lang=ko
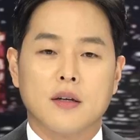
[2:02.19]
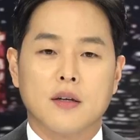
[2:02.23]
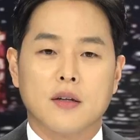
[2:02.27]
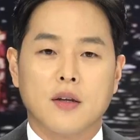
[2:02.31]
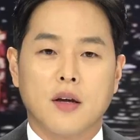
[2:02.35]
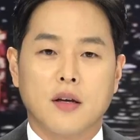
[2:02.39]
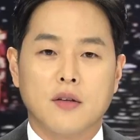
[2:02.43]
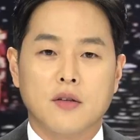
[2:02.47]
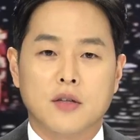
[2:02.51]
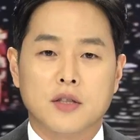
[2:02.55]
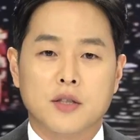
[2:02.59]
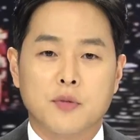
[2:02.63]

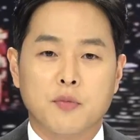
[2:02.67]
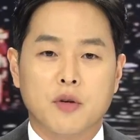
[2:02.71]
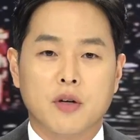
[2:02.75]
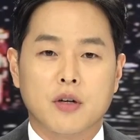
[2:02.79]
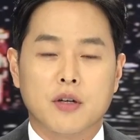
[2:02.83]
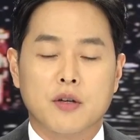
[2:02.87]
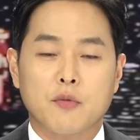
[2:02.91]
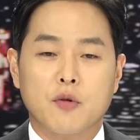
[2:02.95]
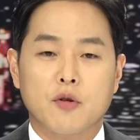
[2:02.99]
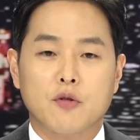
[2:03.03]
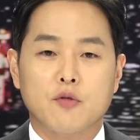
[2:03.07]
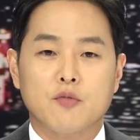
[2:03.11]
네,
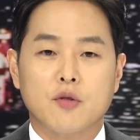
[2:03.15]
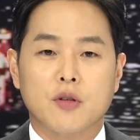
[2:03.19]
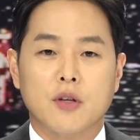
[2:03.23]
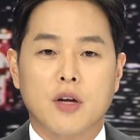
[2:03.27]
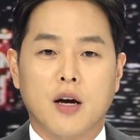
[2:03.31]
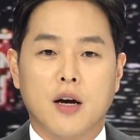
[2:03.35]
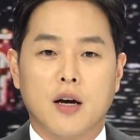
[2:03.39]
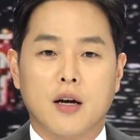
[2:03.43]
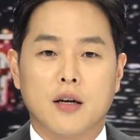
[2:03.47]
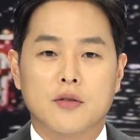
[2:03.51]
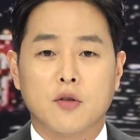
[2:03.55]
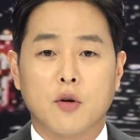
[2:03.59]
안녕하십니까
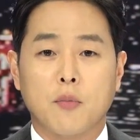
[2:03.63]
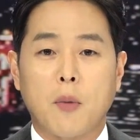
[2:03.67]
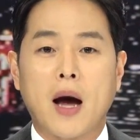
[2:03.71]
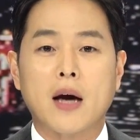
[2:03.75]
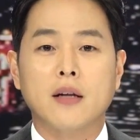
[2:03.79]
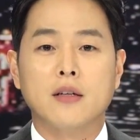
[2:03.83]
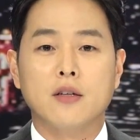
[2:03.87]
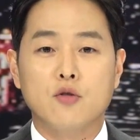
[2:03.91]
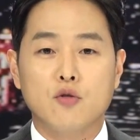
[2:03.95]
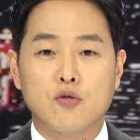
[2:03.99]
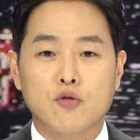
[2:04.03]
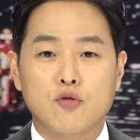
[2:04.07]
김현우입니다. 더
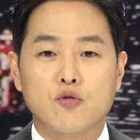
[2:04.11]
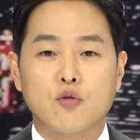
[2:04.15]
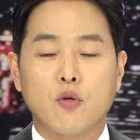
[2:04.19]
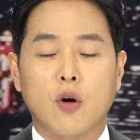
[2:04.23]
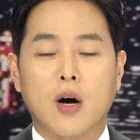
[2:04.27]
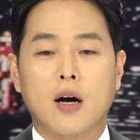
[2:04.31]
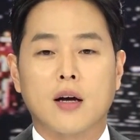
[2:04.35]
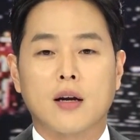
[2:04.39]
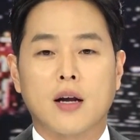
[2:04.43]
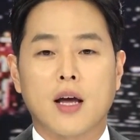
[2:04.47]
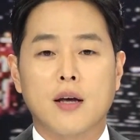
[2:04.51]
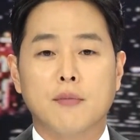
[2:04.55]
많은
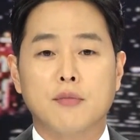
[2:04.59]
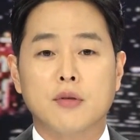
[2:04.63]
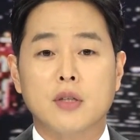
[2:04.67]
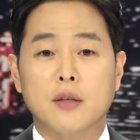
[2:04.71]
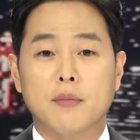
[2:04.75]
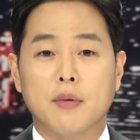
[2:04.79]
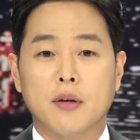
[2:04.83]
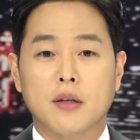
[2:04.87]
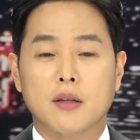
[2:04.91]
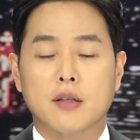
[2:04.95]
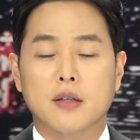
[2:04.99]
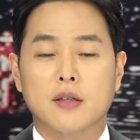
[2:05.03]
뉴스와 라이브
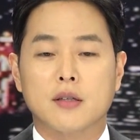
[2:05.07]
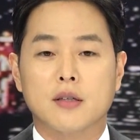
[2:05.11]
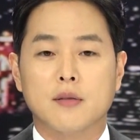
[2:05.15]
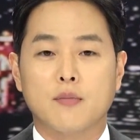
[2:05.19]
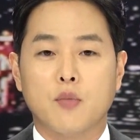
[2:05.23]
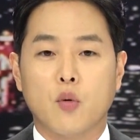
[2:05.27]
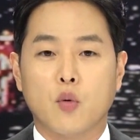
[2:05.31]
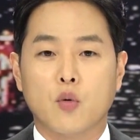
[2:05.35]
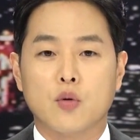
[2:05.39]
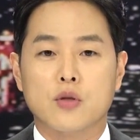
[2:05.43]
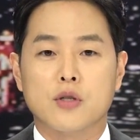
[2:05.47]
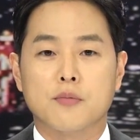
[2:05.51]
이벤트를
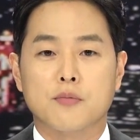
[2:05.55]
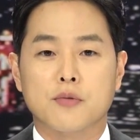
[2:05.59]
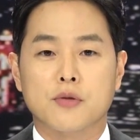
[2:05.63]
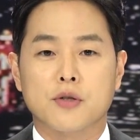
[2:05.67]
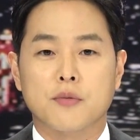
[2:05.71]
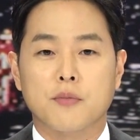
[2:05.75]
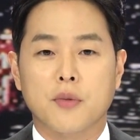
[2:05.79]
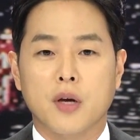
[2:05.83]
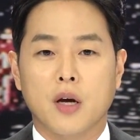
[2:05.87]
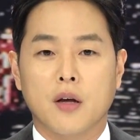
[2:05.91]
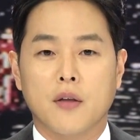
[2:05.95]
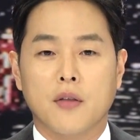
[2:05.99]
보고
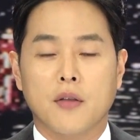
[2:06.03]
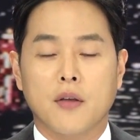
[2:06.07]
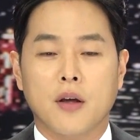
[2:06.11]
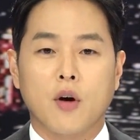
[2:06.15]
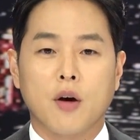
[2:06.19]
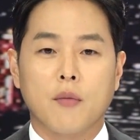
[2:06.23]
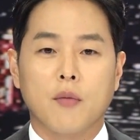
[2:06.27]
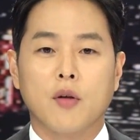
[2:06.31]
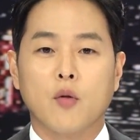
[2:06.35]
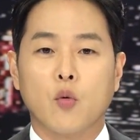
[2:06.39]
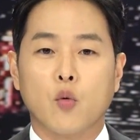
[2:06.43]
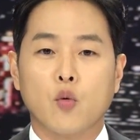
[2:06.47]
싶으시면
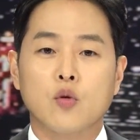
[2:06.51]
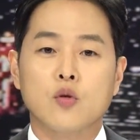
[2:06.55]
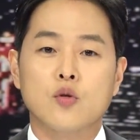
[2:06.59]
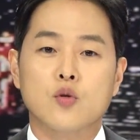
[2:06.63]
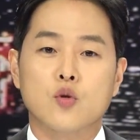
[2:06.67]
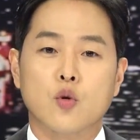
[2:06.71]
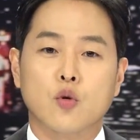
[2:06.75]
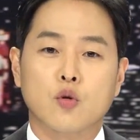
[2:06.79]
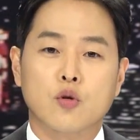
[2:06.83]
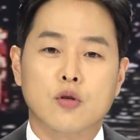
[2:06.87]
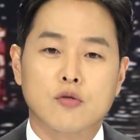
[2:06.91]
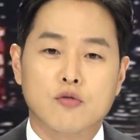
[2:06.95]
화면
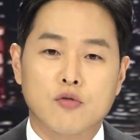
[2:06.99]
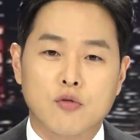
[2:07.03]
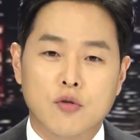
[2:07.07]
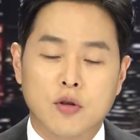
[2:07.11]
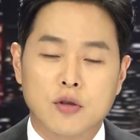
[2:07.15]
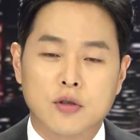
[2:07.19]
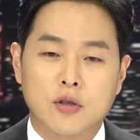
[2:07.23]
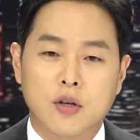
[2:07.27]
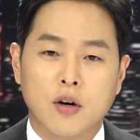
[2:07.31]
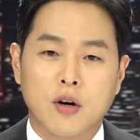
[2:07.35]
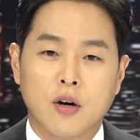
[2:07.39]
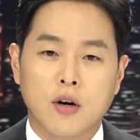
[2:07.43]
오른쪽을
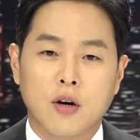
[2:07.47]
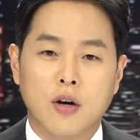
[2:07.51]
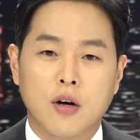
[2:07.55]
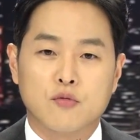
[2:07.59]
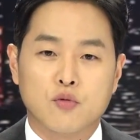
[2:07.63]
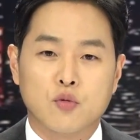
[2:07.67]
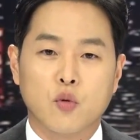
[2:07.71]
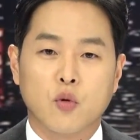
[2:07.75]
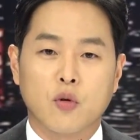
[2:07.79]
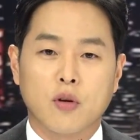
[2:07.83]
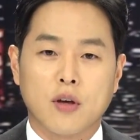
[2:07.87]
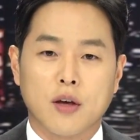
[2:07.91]
눌러서
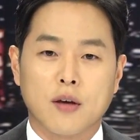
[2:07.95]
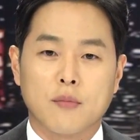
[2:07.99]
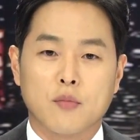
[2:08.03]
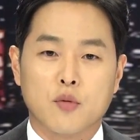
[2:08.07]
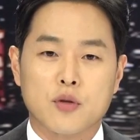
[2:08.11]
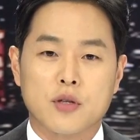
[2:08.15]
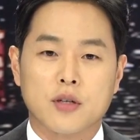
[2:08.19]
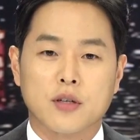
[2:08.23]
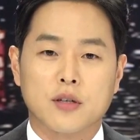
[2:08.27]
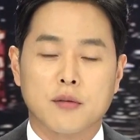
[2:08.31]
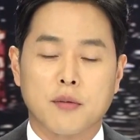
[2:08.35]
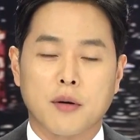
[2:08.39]
구독해
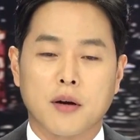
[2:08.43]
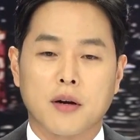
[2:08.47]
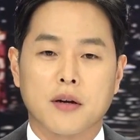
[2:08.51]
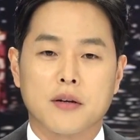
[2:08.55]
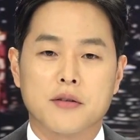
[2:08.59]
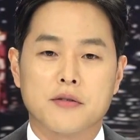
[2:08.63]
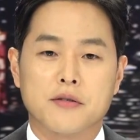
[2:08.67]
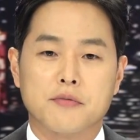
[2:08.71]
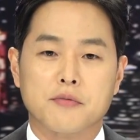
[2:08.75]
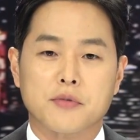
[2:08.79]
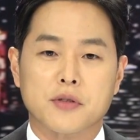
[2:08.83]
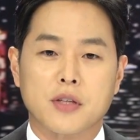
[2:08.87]
보시길
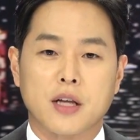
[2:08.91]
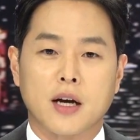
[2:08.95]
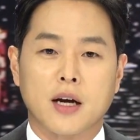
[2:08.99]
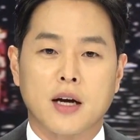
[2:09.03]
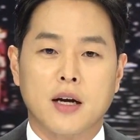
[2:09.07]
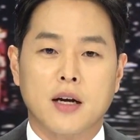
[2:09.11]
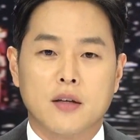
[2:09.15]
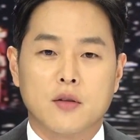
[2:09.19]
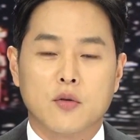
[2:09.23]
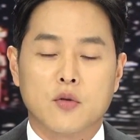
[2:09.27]
바라겠습니다.